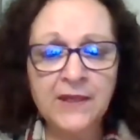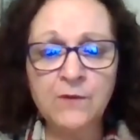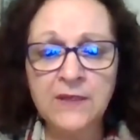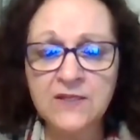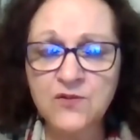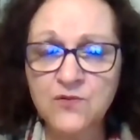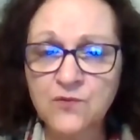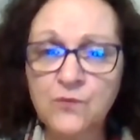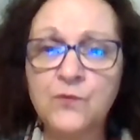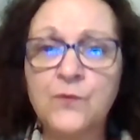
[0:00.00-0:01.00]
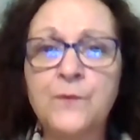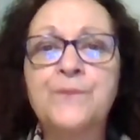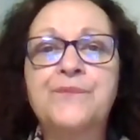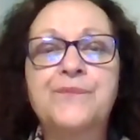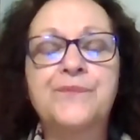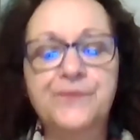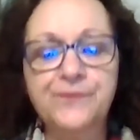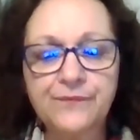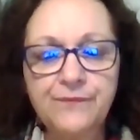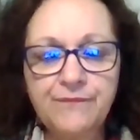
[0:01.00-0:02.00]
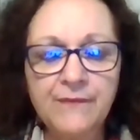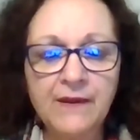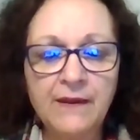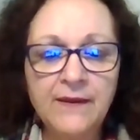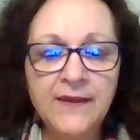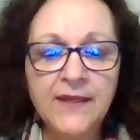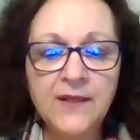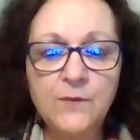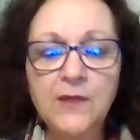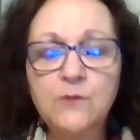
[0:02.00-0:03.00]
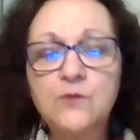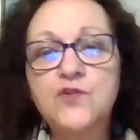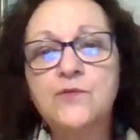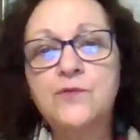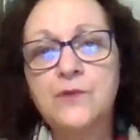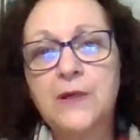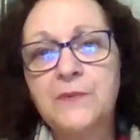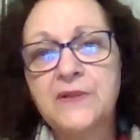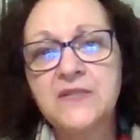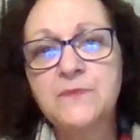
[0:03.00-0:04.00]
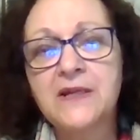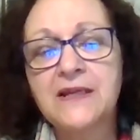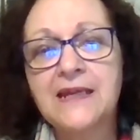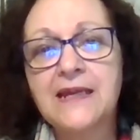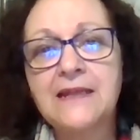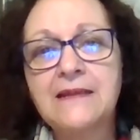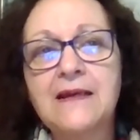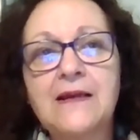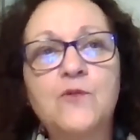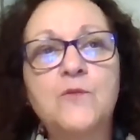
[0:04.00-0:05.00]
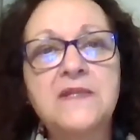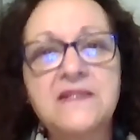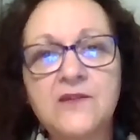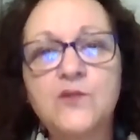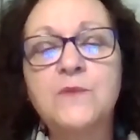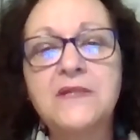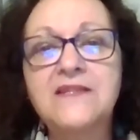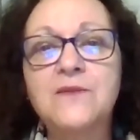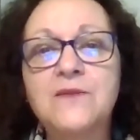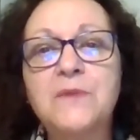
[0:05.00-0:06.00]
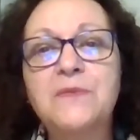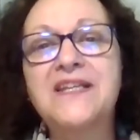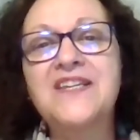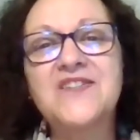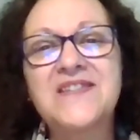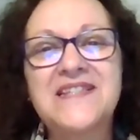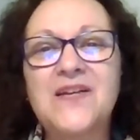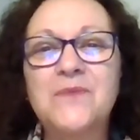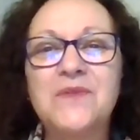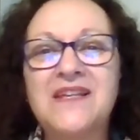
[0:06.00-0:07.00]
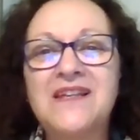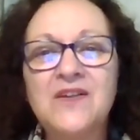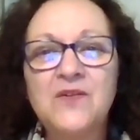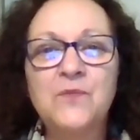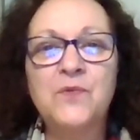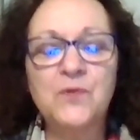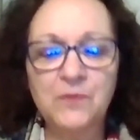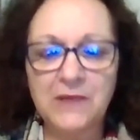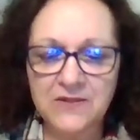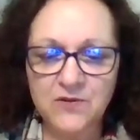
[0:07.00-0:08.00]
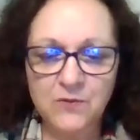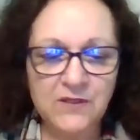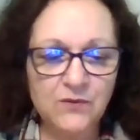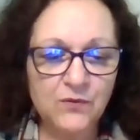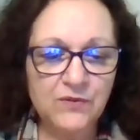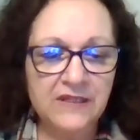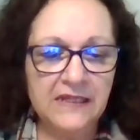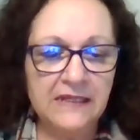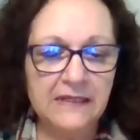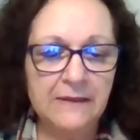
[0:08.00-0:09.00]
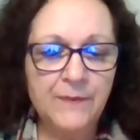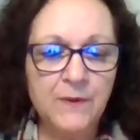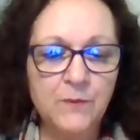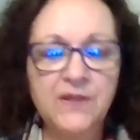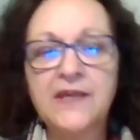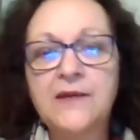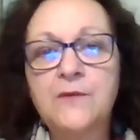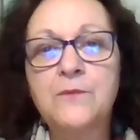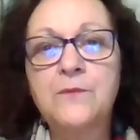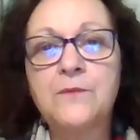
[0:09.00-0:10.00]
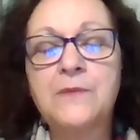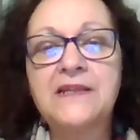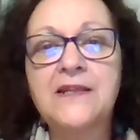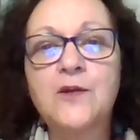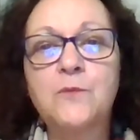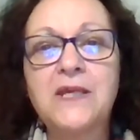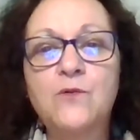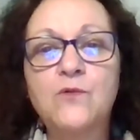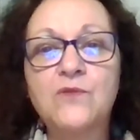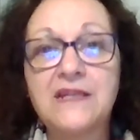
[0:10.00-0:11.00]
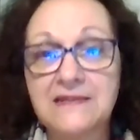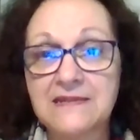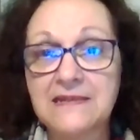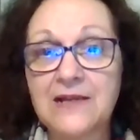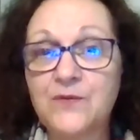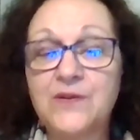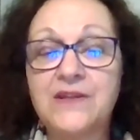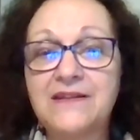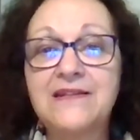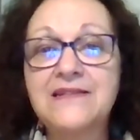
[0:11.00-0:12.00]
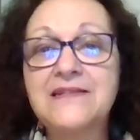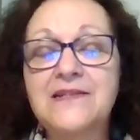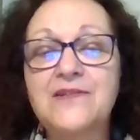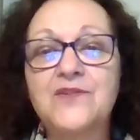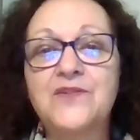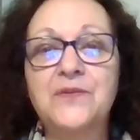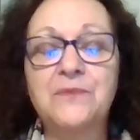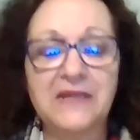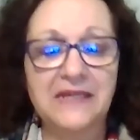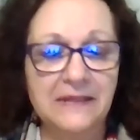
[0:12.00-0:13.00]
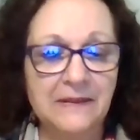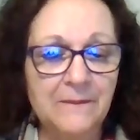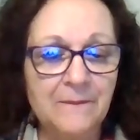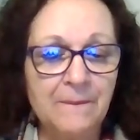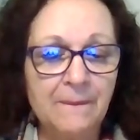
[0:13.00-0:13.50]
que é um resumo que não é útil apenas para quem está começando, mas também para quem já sabe um pouco mais sobre a doutrina, porque é um material bem condensado e interessante também, né?